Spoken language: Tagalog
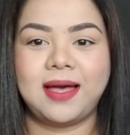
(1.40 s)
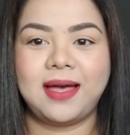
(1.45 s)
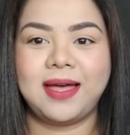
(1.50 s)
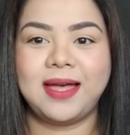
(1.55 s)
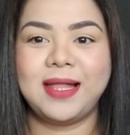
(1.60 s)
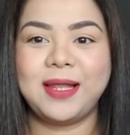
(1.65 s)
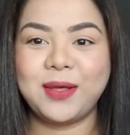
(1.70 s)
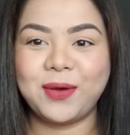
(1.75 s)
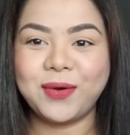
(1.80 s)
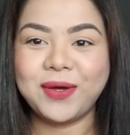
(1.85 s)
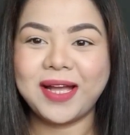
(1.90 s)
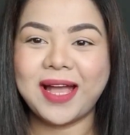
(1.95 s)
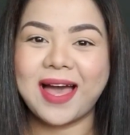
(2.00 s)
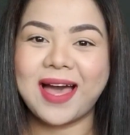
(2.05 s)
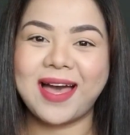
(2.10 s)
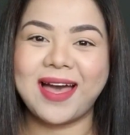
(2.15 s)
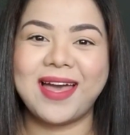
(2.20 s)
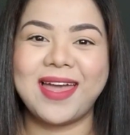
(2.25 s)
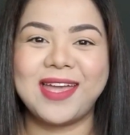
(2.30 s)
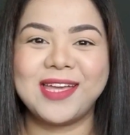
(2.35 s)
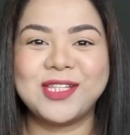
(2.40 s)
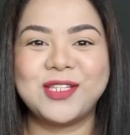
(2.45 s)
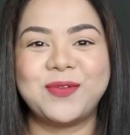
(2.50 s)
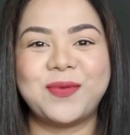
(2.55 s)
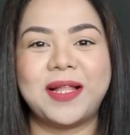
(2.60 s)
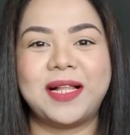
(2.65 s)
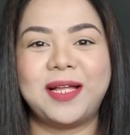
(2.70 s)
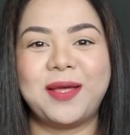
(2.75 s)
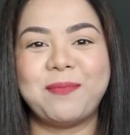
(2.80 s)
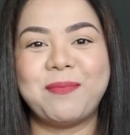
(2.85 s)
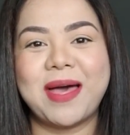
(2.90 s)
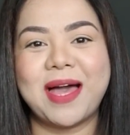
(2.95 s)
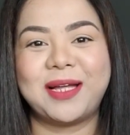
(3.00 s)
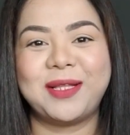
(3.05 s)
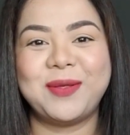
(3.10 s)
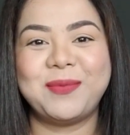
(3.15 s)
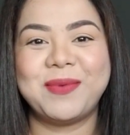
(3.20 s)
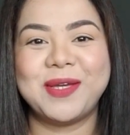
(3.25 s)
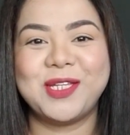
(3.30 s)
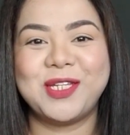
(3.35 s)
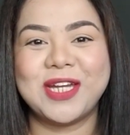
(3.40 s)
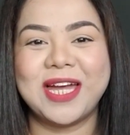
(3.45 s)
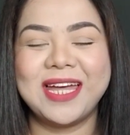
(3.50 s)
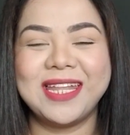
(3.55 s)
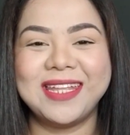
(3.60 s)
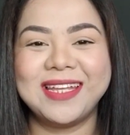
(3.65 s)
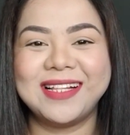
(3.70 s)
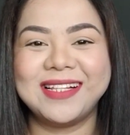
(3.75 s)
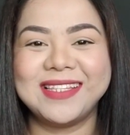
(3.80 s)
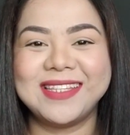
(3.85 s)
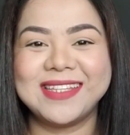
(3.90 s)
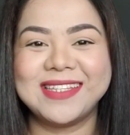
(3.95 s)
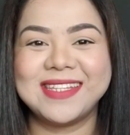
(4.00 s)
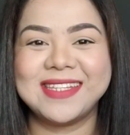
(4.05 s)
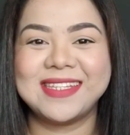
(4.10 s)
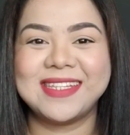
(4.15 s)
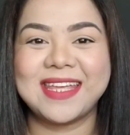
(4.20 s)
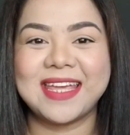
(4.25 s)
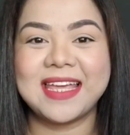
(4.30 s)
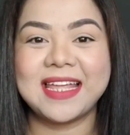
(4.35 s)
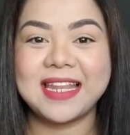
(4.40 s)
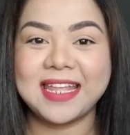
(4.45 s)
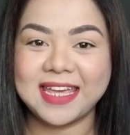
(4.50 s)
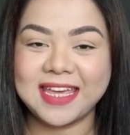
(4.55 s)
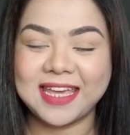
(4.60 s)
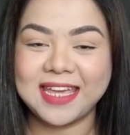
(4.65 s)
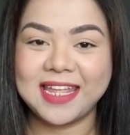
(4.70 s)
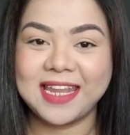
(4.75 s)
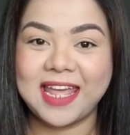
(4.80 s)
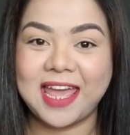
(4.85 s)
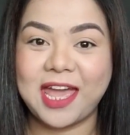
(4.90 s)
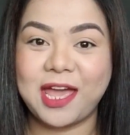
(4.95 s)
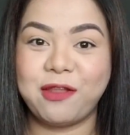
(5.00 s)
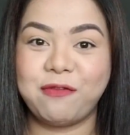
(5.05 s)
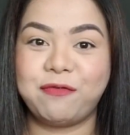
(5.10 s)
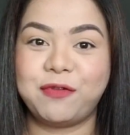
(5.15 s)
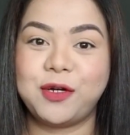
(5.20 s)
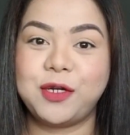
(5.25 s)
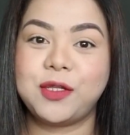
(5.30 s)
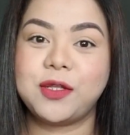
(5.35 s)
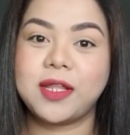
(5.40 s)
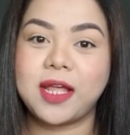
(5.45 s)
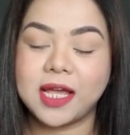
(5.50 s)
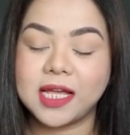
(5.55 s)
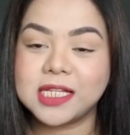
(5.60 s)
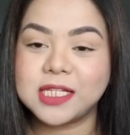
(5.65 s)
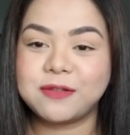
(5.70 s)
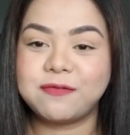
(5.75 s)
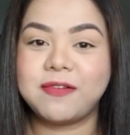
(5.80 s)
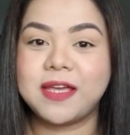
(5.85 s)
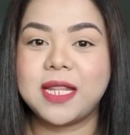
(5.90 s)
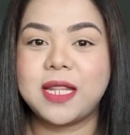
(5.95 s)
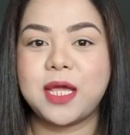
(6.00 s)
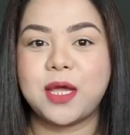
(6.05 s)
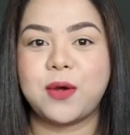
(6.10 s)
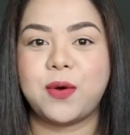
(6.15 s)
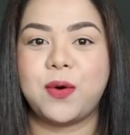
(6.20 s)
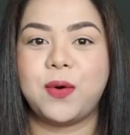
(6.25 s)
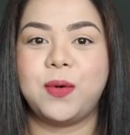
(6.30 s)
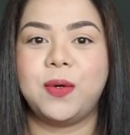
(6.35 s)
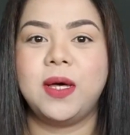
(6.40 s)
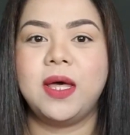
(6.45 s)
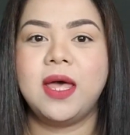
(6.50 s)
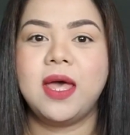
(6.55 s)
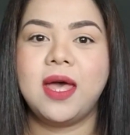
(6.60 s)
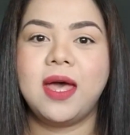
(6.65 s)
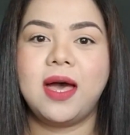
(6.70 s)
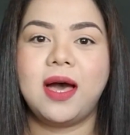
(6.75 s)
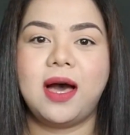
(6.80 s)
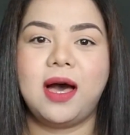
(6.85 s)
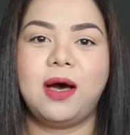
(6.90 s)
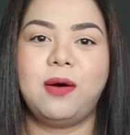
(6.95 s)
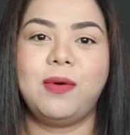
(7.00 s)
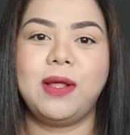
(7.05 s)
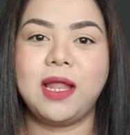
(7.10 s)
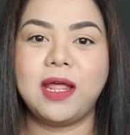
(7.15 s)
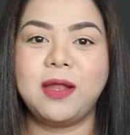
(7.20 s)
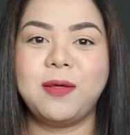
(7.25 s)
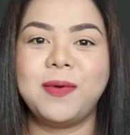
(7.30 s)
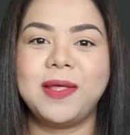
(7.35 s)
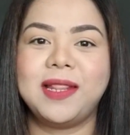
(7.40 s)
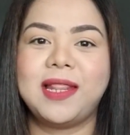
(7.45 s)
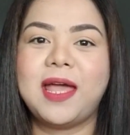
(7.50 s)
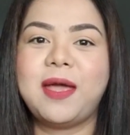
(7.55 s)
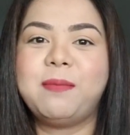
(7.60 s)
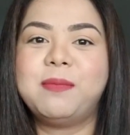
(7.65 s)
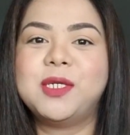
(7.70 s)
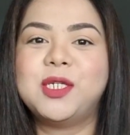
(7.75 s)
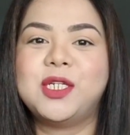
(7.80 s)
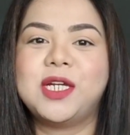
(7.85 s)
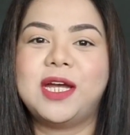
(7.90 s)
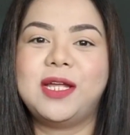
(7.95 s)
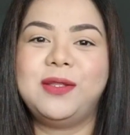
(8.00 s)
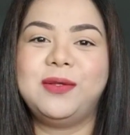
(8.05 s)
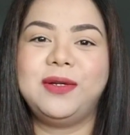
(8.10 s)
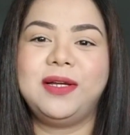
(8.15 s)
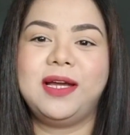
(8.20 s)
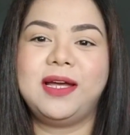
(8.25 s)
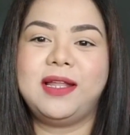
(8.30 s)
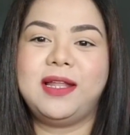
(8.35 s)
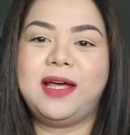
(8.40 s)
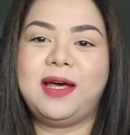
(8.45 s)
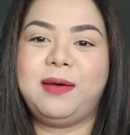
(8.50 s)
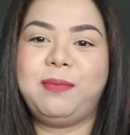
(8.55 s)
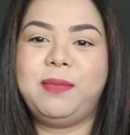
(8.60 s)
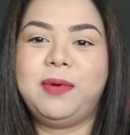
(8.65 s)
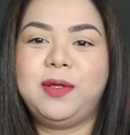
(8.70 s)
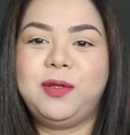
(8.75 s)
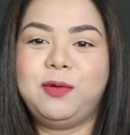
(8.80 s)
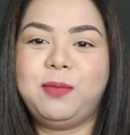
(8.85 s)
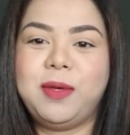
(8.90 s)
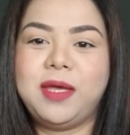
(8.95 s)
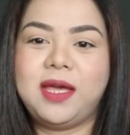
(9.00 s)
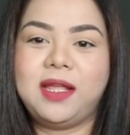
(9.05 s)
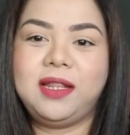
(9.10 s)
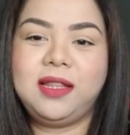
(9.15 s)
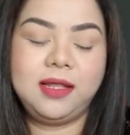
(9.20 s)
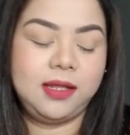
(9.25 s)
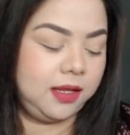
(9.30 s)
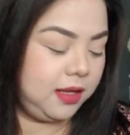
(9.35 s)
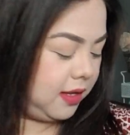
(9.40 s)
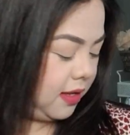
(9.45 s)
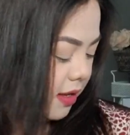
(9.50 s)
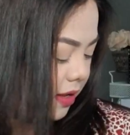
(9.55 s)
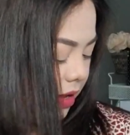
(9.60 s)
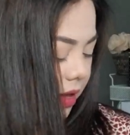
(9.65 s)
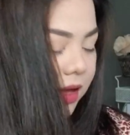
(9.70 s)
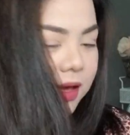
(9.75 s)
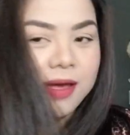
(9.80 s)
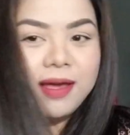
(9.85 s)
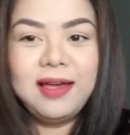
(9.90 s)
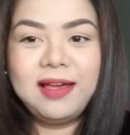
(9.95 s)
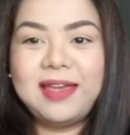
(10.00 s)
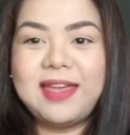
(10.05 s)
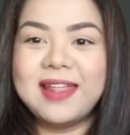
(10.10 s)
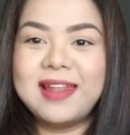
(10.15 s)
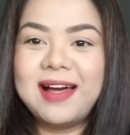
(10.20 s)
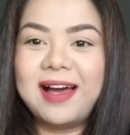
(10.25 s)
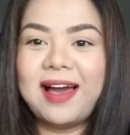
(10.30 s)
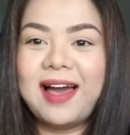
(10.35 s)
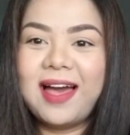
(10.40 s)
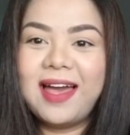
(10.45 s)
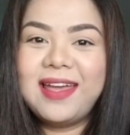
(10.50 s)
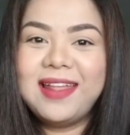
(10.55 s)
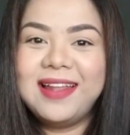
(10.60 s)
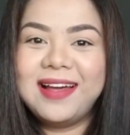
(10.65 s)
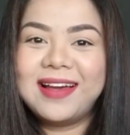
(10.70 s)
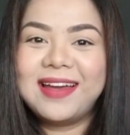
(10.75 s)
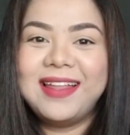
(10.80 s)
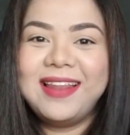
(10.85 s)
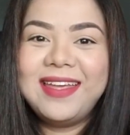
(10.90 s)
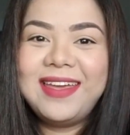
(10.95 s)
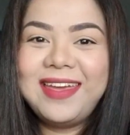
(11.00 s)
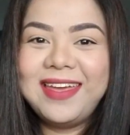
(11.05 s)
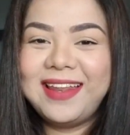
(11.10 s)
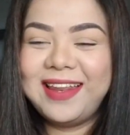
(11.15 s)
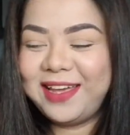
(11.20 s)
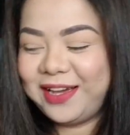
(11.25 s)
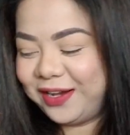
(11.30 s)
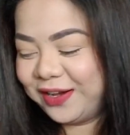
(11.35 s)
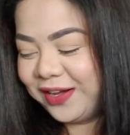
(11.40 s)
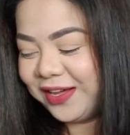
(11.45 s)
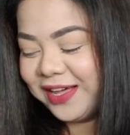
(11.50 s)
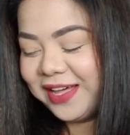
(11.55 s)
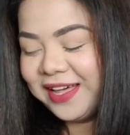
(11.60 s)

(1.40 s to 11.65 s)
Hello guys! Welcome back to my channel. This is Aileen and for today's video, uh, wala naman tayong masyadong ganap. Ano ba yan? Kinakain ang kilikili ko.